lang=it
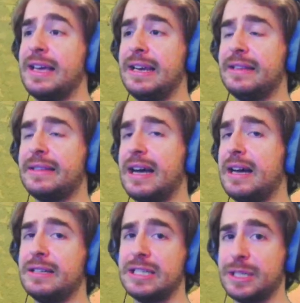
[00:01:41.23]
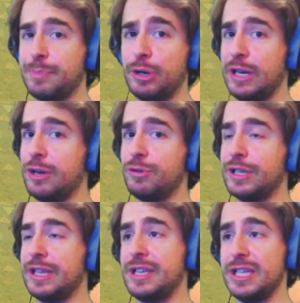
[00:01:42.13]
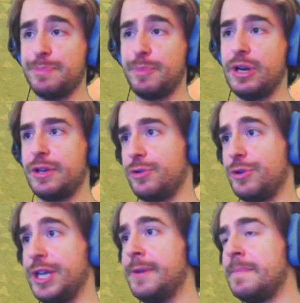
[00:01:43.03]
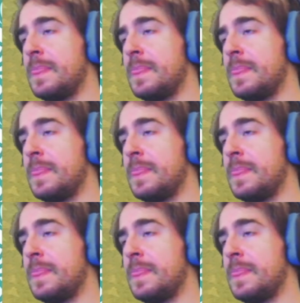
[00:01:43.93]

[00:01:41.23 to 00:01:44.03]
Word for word: In realtà, spoilerone degli spoileroni,